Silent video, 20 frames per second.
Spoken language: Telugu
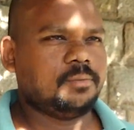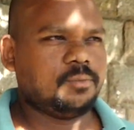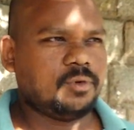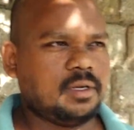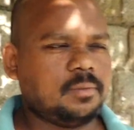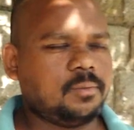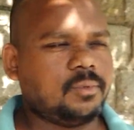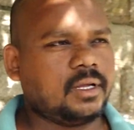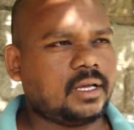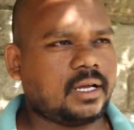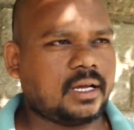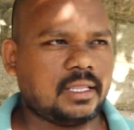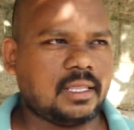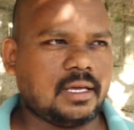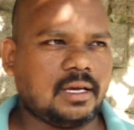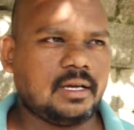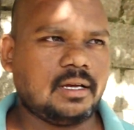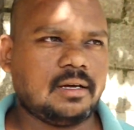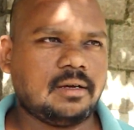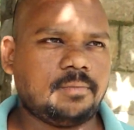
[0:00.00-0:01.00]
ఇప్పుడిప్పుడే
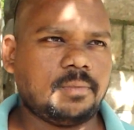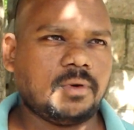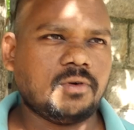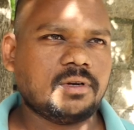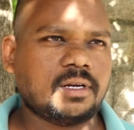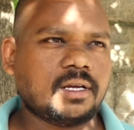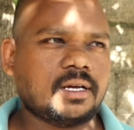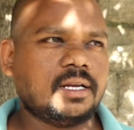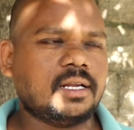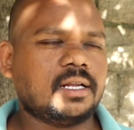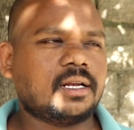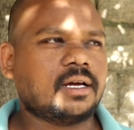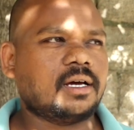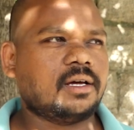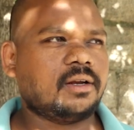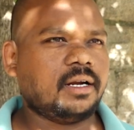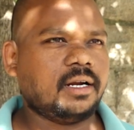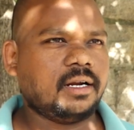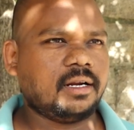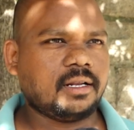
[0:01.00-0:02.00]
కదా పవన్ కళ్యాణ్
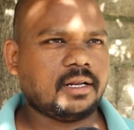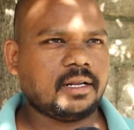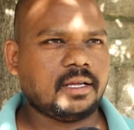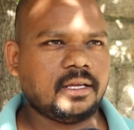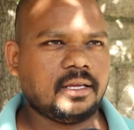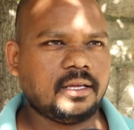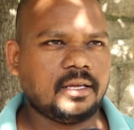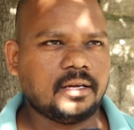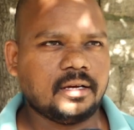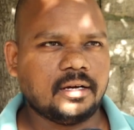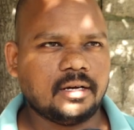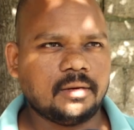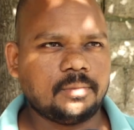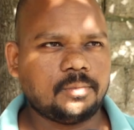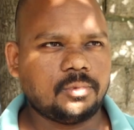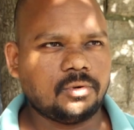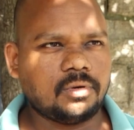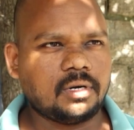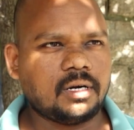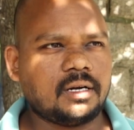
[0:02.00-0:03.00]
గారు ఎంటర్ అయ్యి
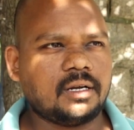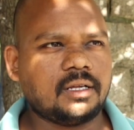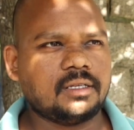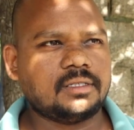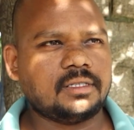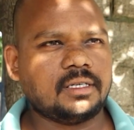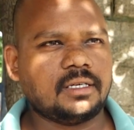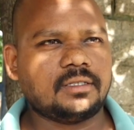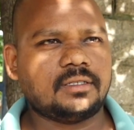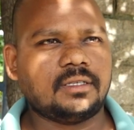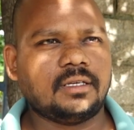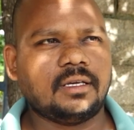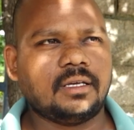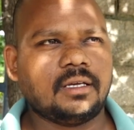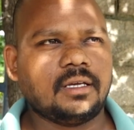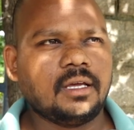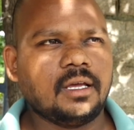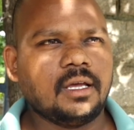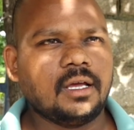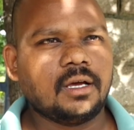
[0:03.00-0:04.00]
పోరాటం చేసి
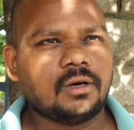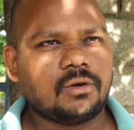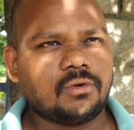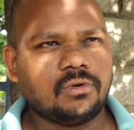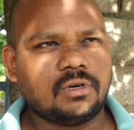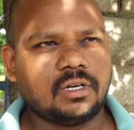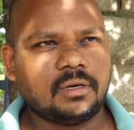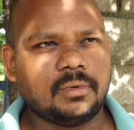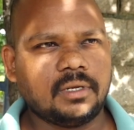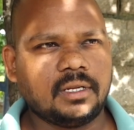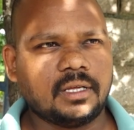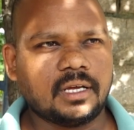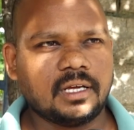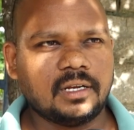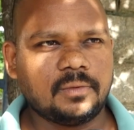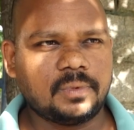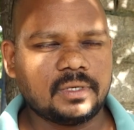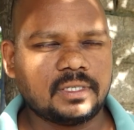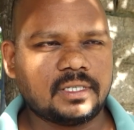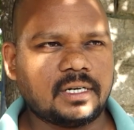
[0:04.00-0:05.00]
కూటమిని
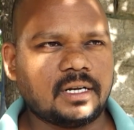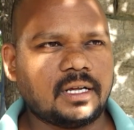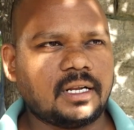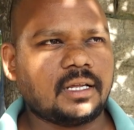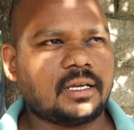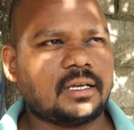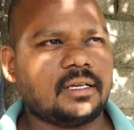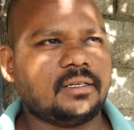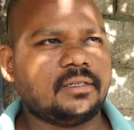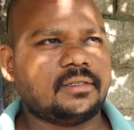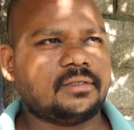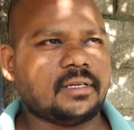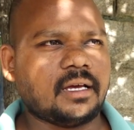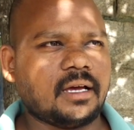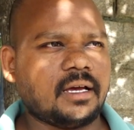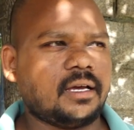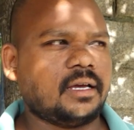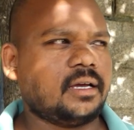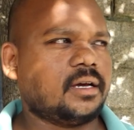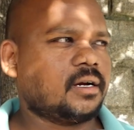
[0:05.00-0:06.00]
గెలిపించడానికి
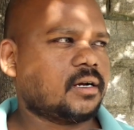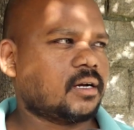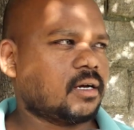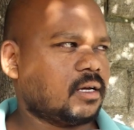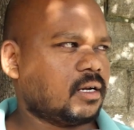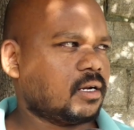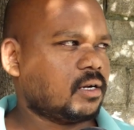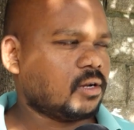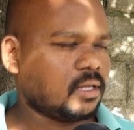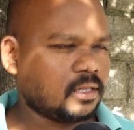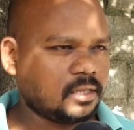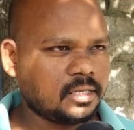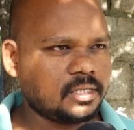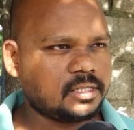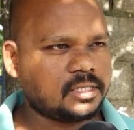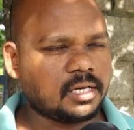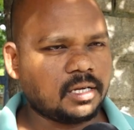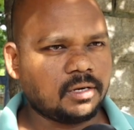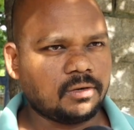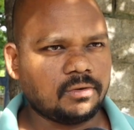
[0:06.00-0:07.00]
సహాయకారాలు
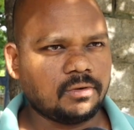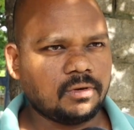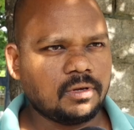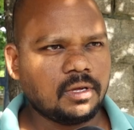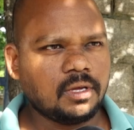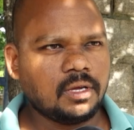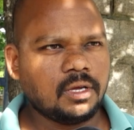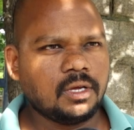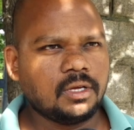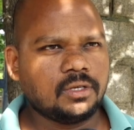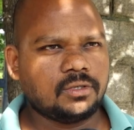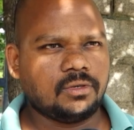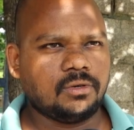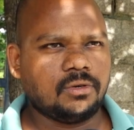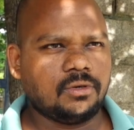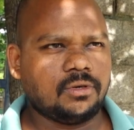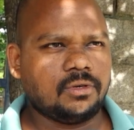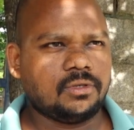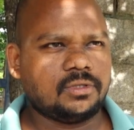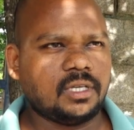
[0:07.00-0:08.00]
అందించారు సో
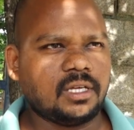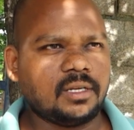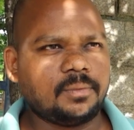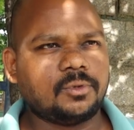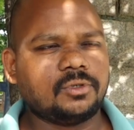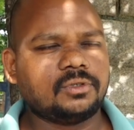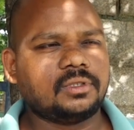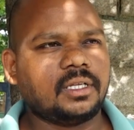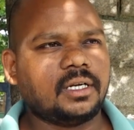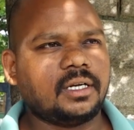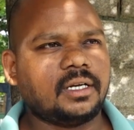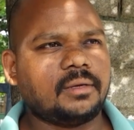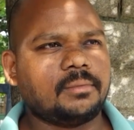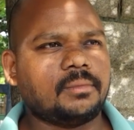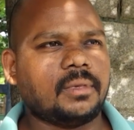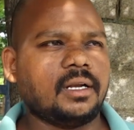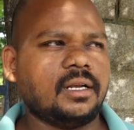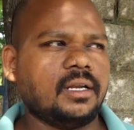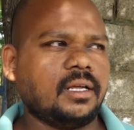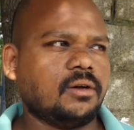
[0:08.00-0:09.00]
సరిపోతుందంటే
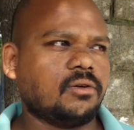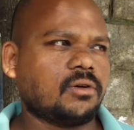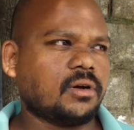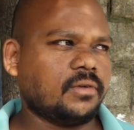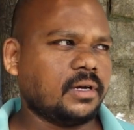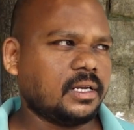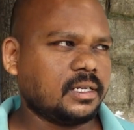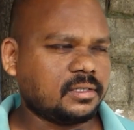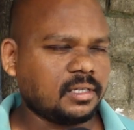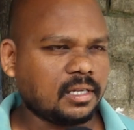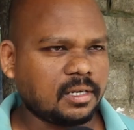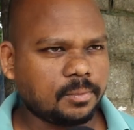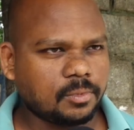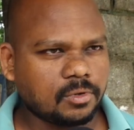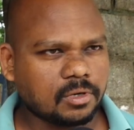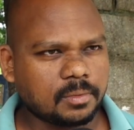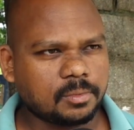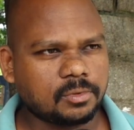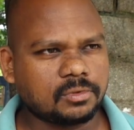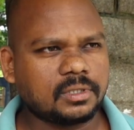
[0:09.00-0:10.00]
మళ్ళీ ఒకవేళ
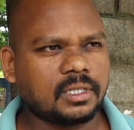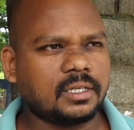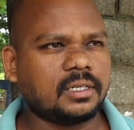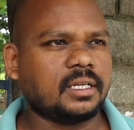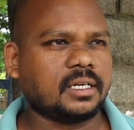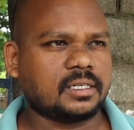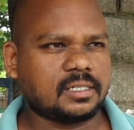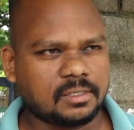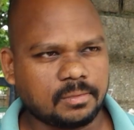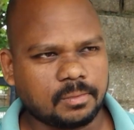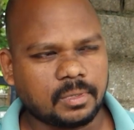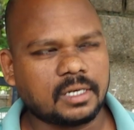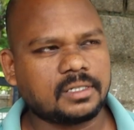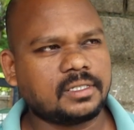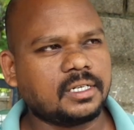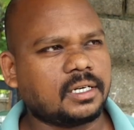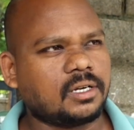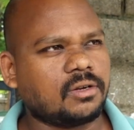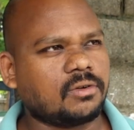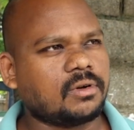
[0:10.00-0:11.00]
సరిపోకపోతే నెక్స్ట్
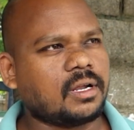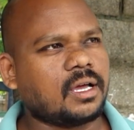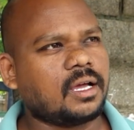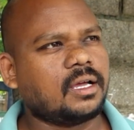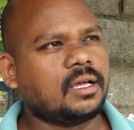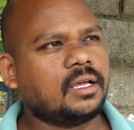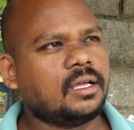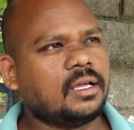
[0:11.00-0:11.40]
బడ్జెట్లో కూడా